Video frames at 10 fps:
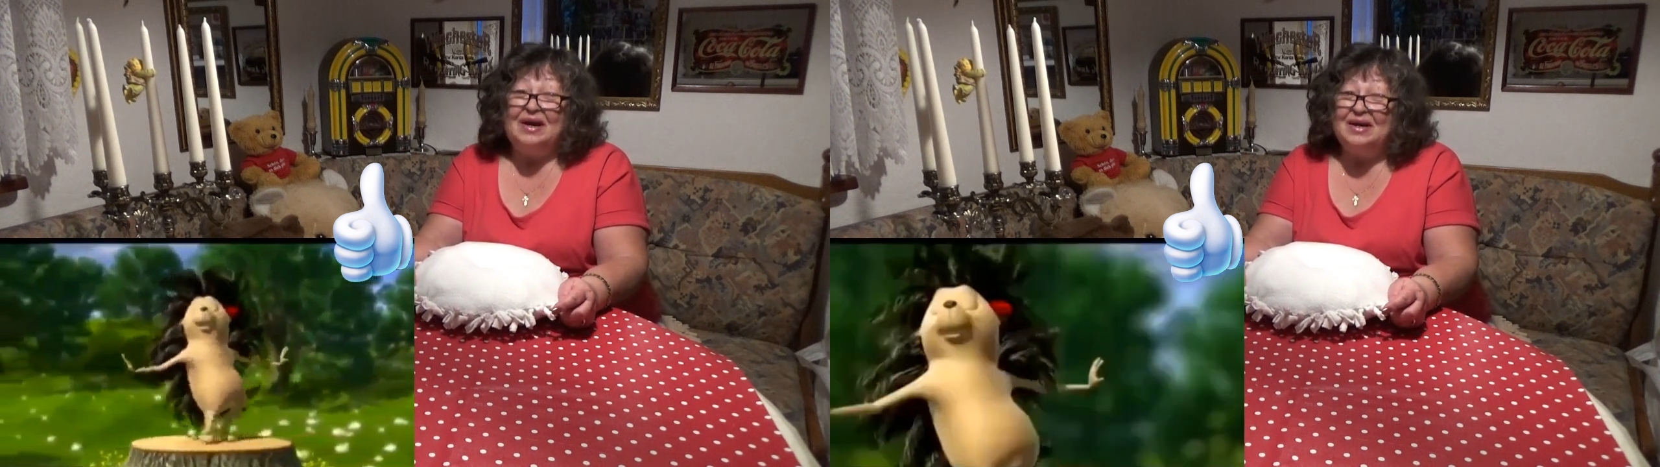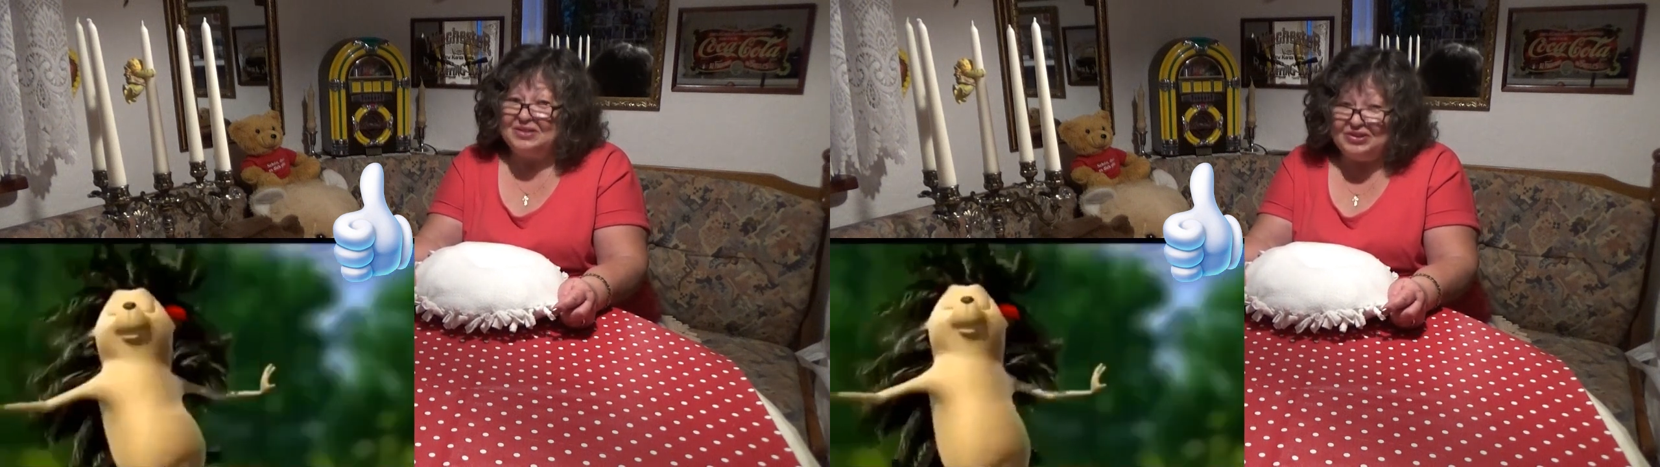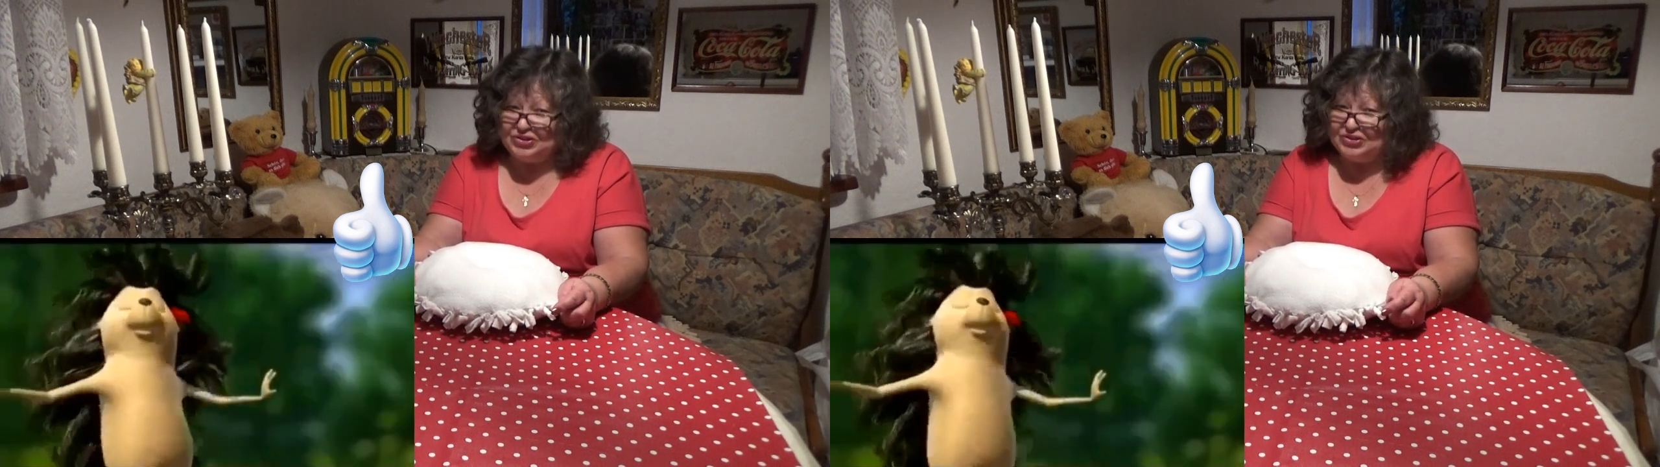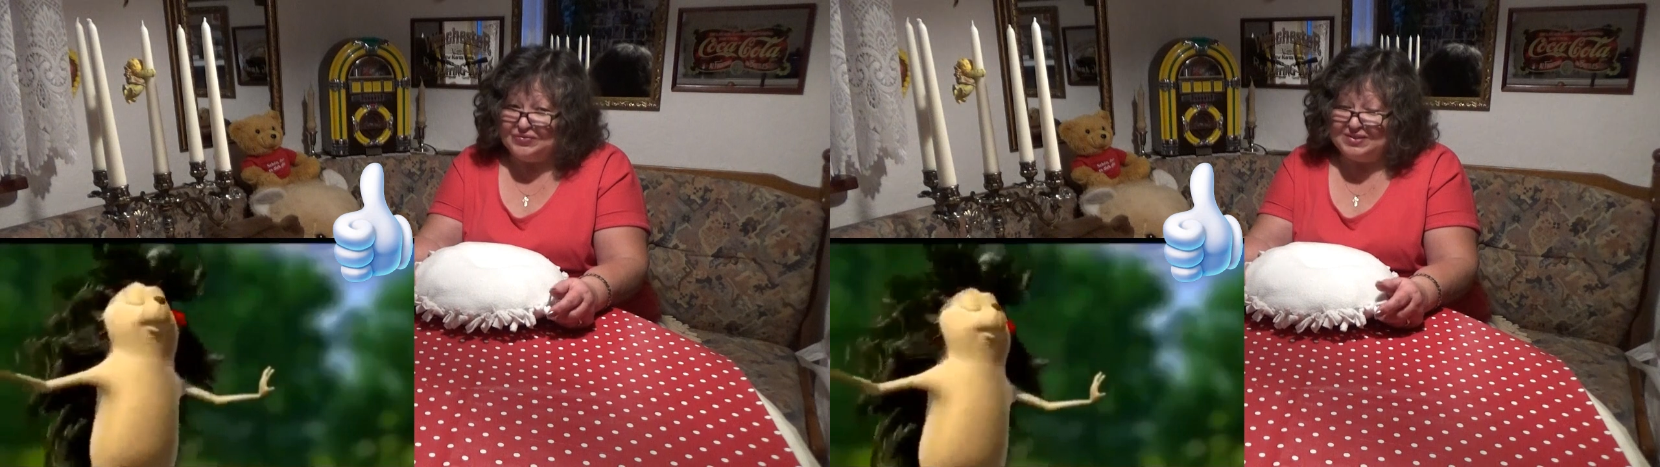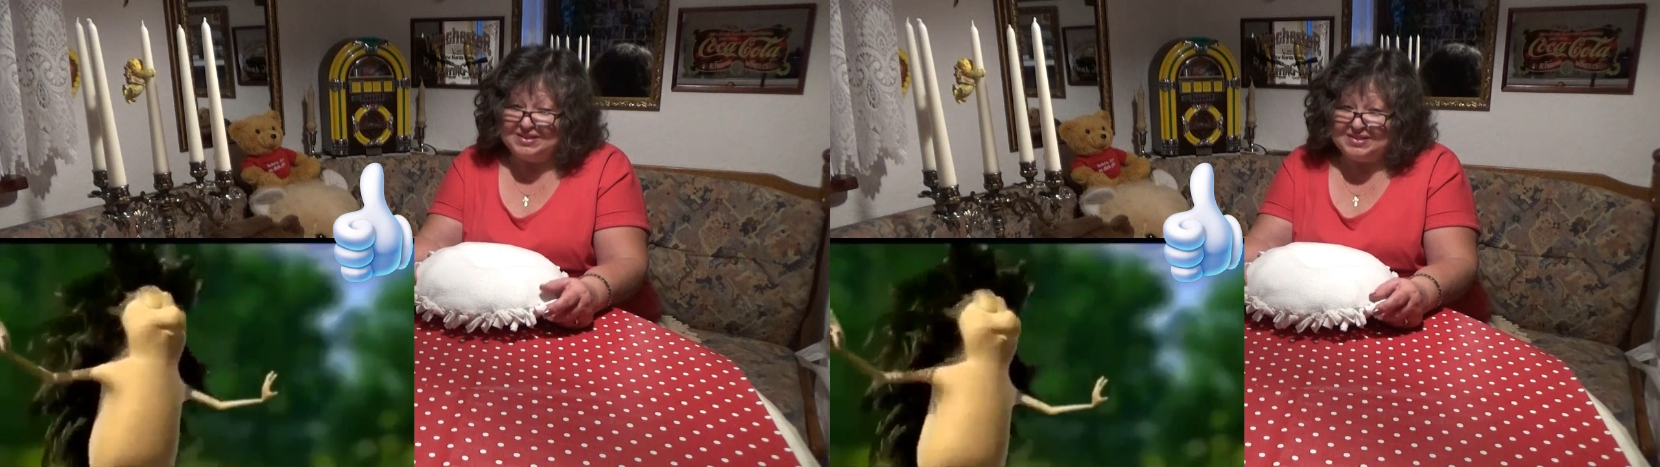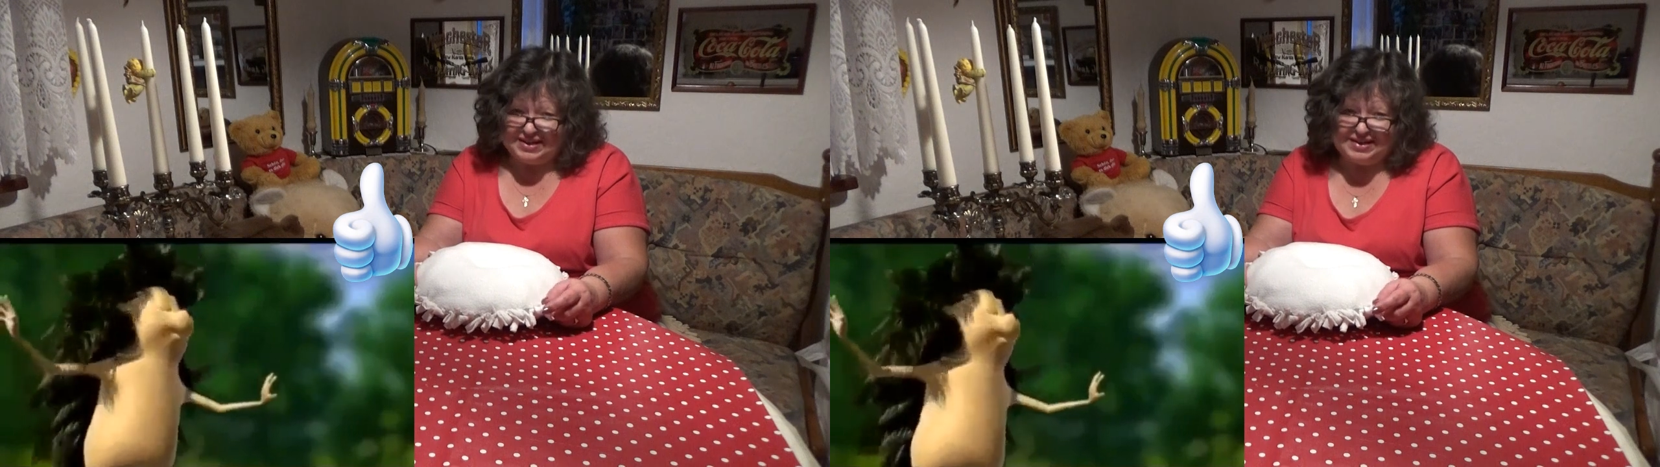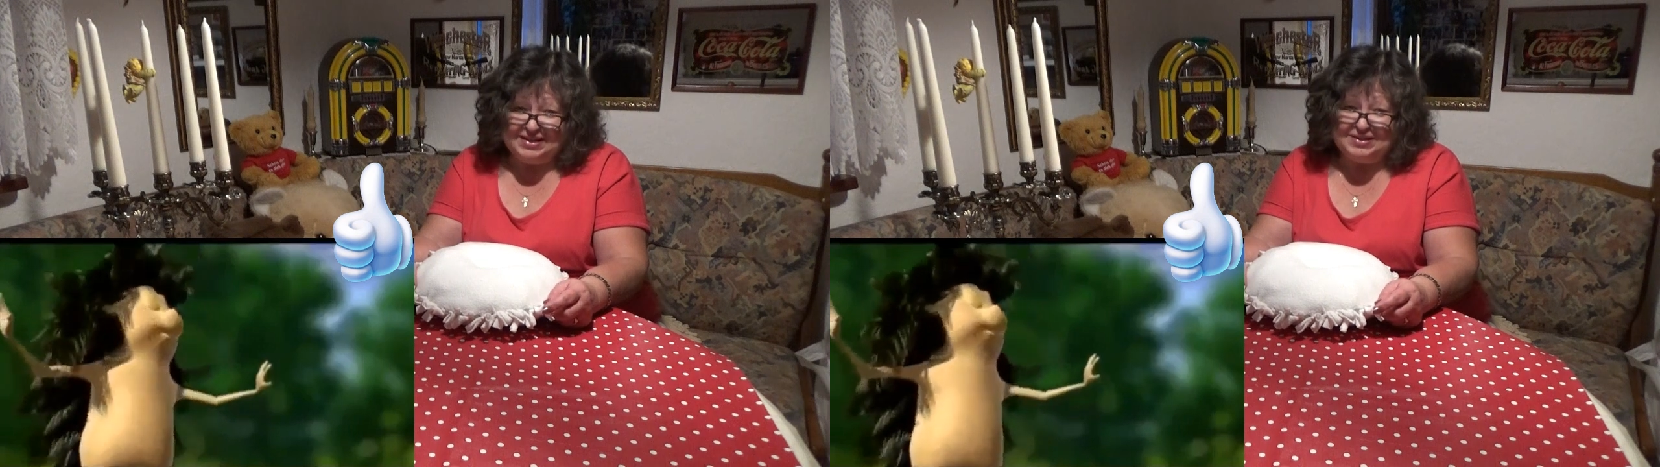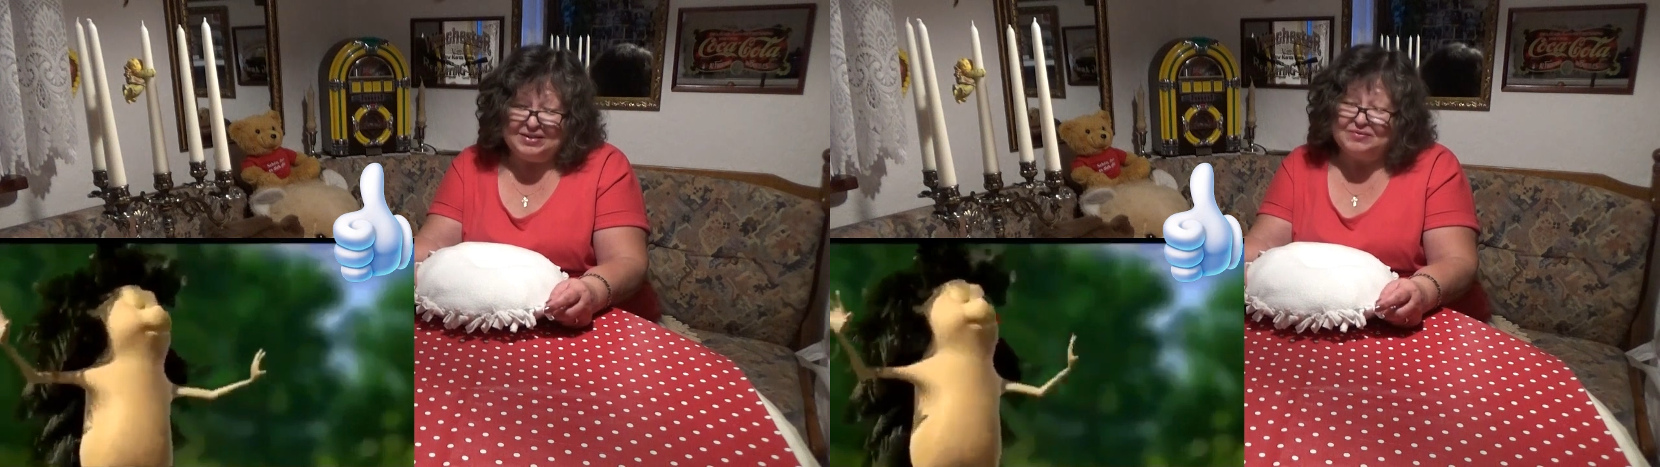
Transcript: отличного настроения,